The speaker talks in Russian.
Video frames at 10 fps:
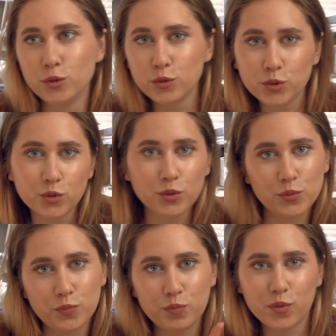
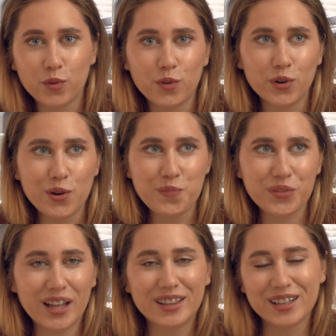гуру по
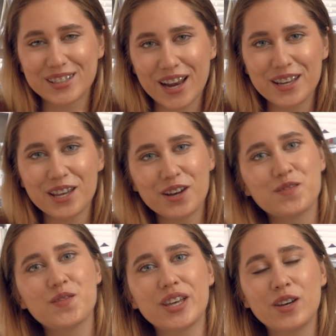
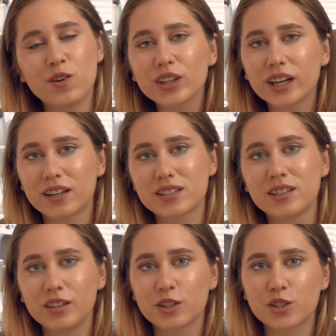отношениям, и он как раз
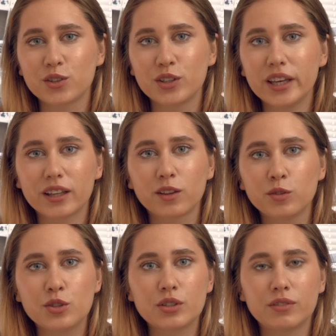говорил, что нет
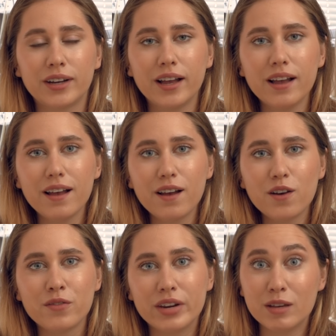лучшего
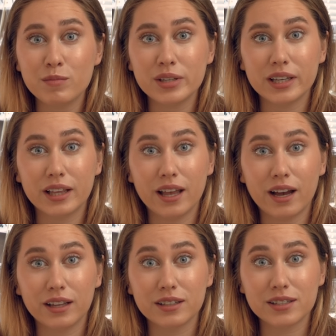времени
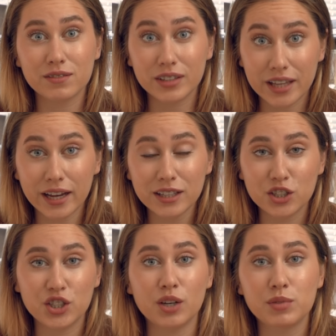для
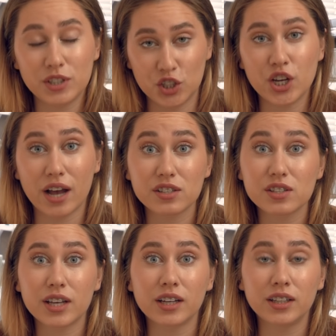свиданий, чем
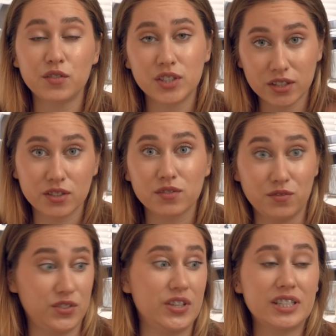сейчас, когда все
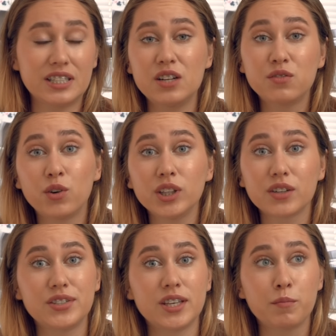в своих
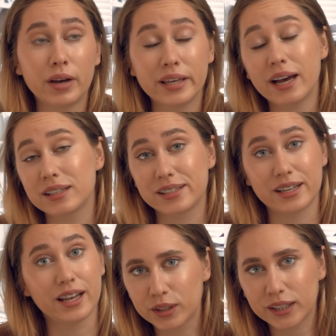телефонах, все
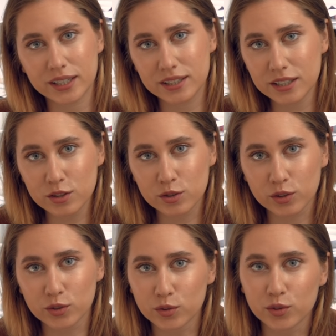боятся подходить
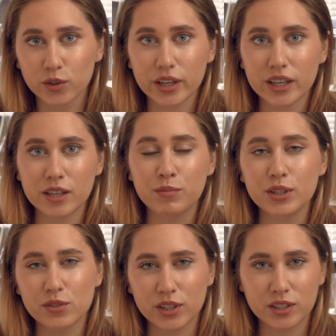друг к другу и
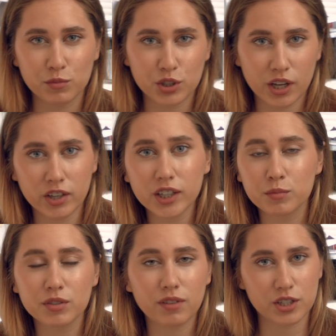быть вот этим
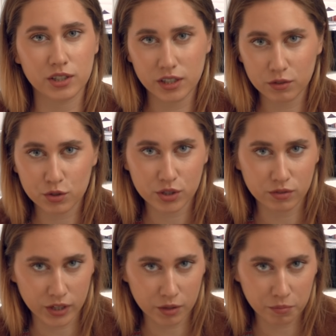человеком, неважно,
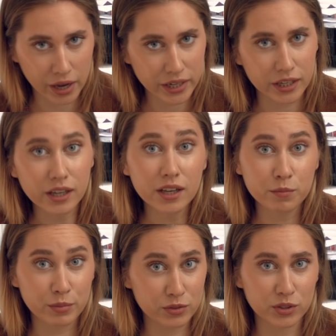девушка вы или парень,
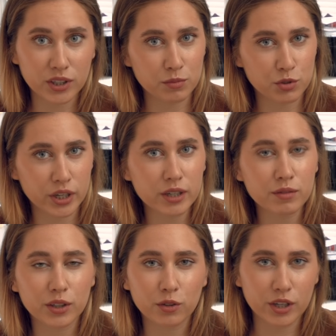быть вот этим
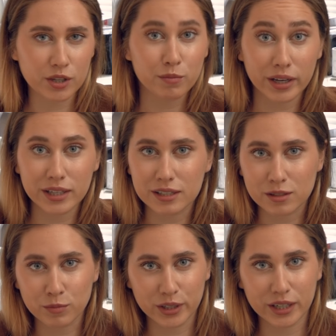человеком, который не боится
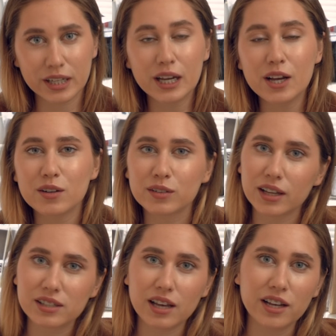смотреть в
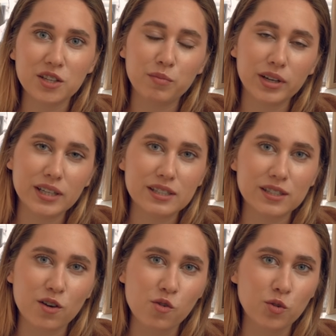глаза, не
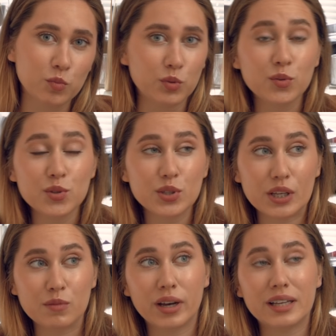боится
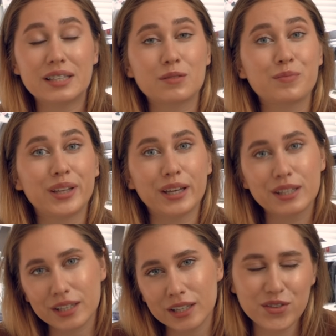улыбнуться, не боится
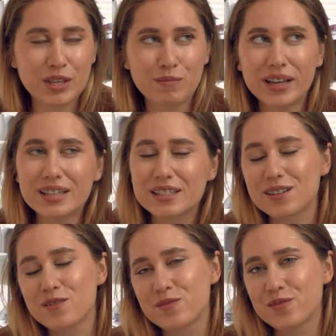подойти, не
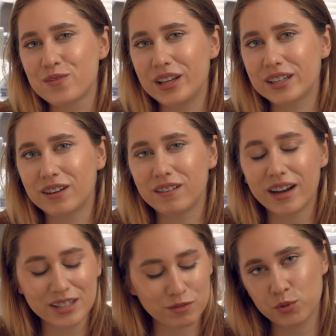боится
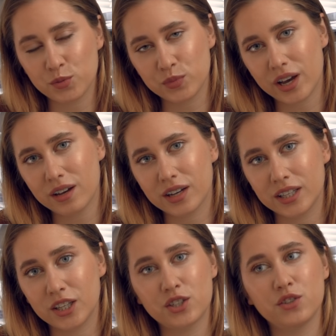флиртовать. В общем, я,
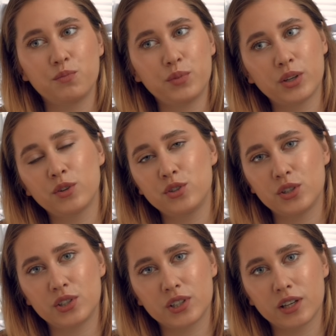конечно, в первую
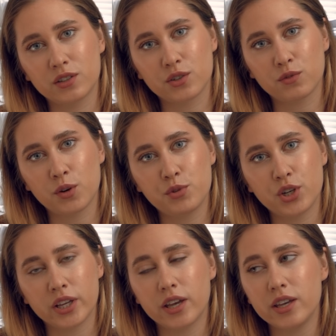очередь всегда за живое
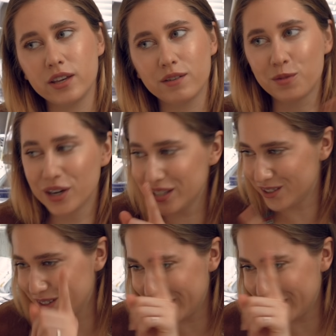общение. И Уэнди